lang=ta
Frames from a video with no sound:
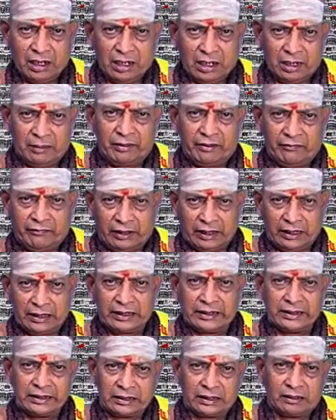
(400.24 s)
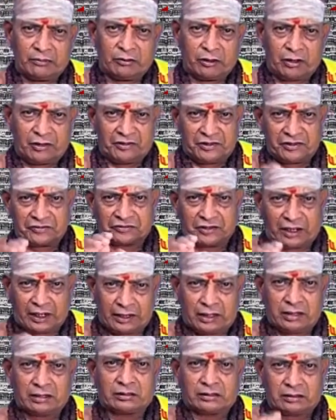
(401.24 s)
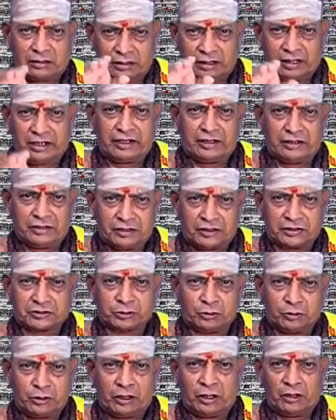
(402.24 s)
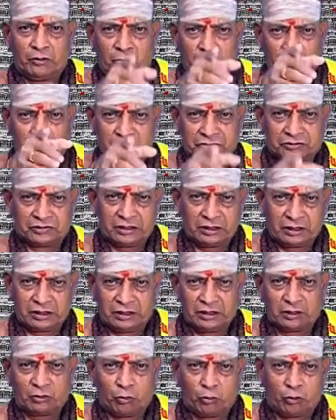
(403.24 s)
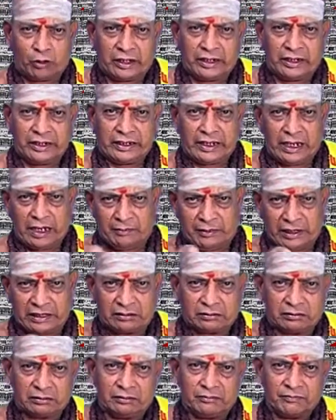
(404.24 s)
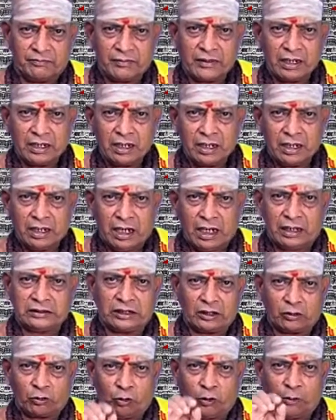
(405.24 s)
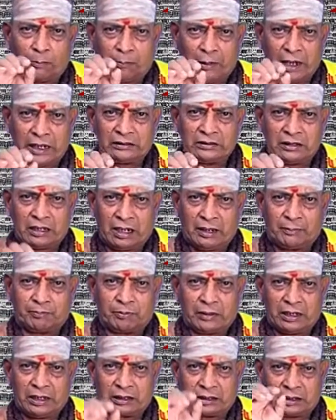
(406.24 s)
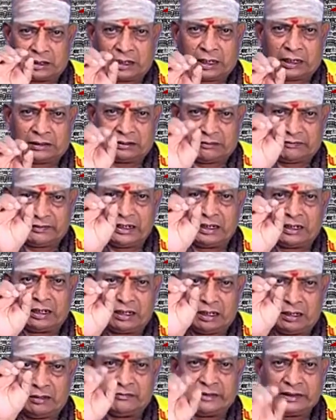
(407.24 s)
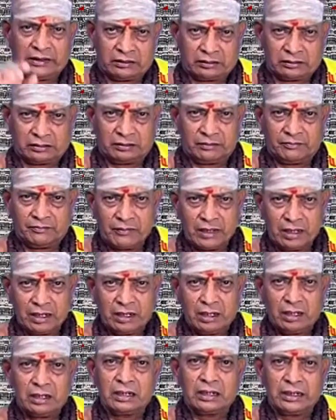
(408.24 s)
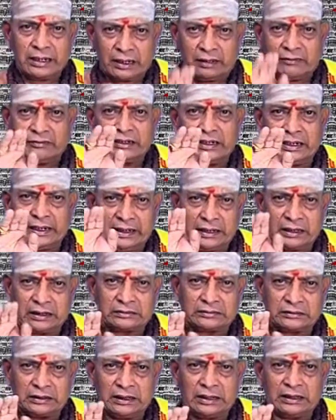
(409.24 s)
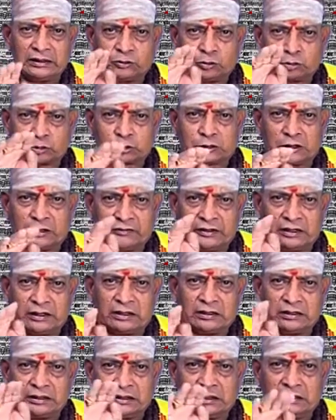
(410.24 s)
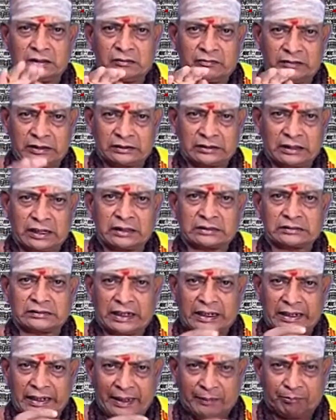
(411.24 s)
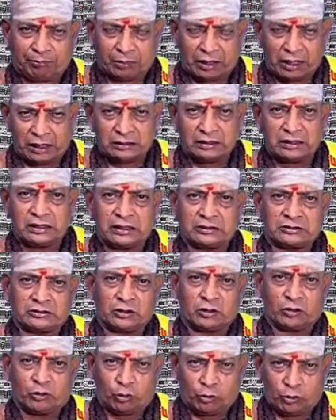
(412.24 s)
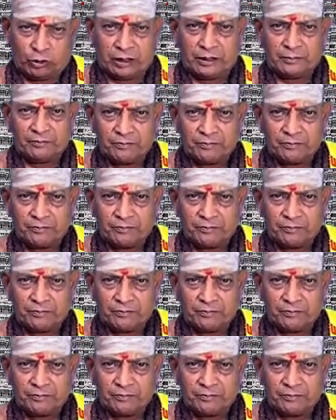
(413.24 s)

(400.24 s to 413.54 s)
அப்படி வாழ்கின்ற பொழுது தனக்கு என்று சொல்லி ஒரு சிறு குகையை அமைத்து அதற்குள் பாதுகாப்பாக கதவையெல்லாம் வைத்து இரவு நேரத்திலே துஷ்ட விலங்குகள் வந்தால் தன்னை பாதுகாத்து கொள்ள